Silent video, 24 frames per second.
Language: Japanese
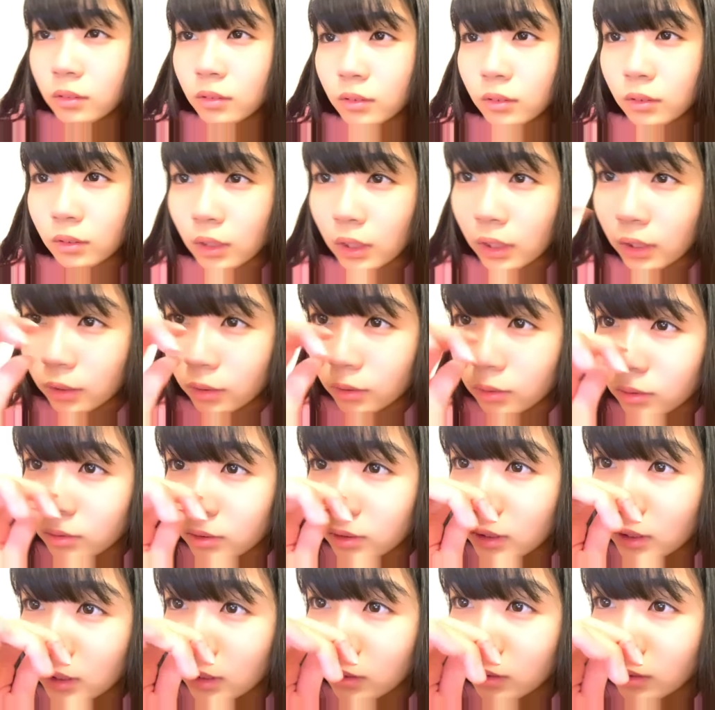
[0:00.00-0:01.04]
おはよう
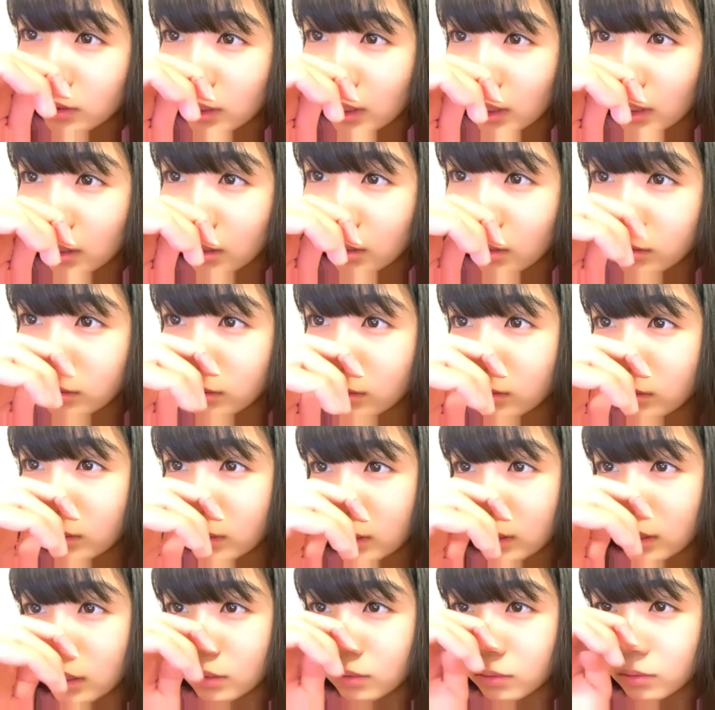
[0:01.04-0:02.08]
昨日結局どこ
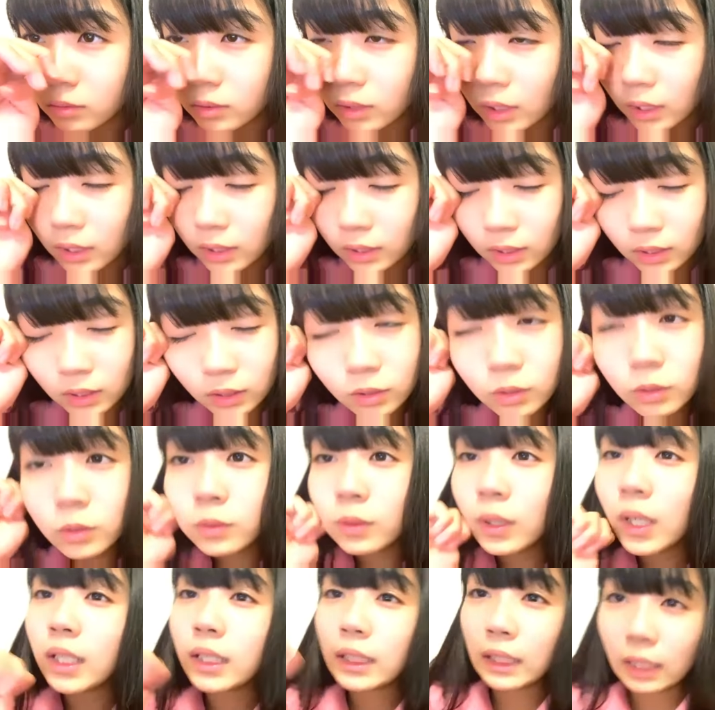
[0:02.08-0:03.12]
行ったのあ昨日
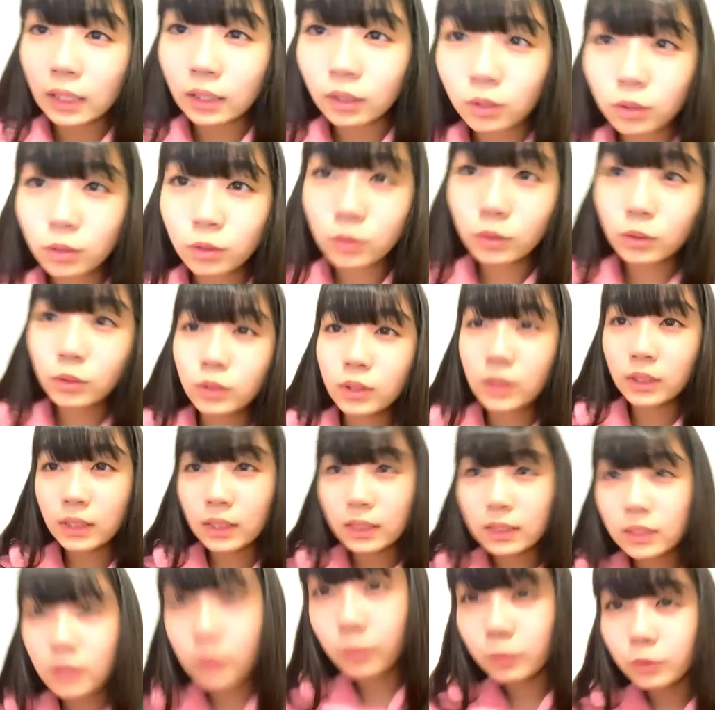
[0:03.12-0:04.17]
は結局
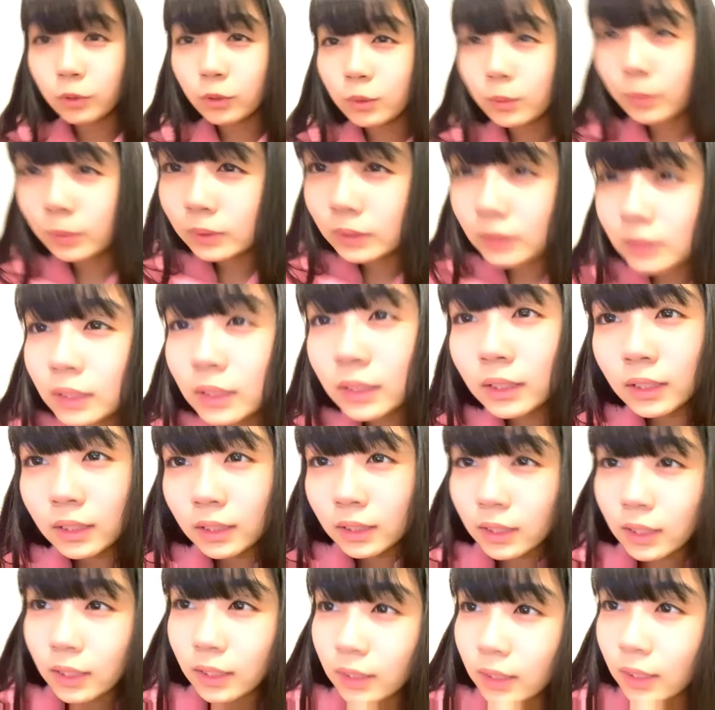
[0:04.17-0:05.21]
東山動物園に行っ
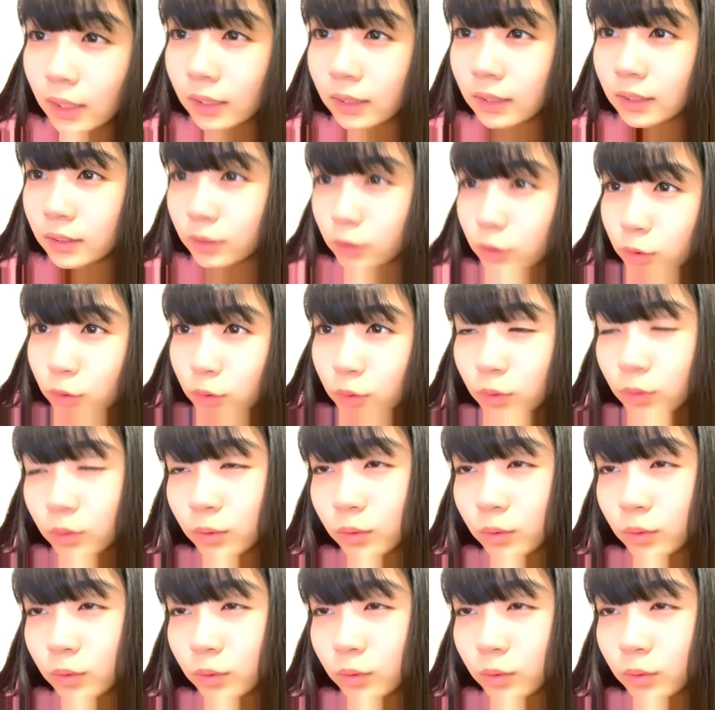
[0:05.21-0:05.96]
てきたんです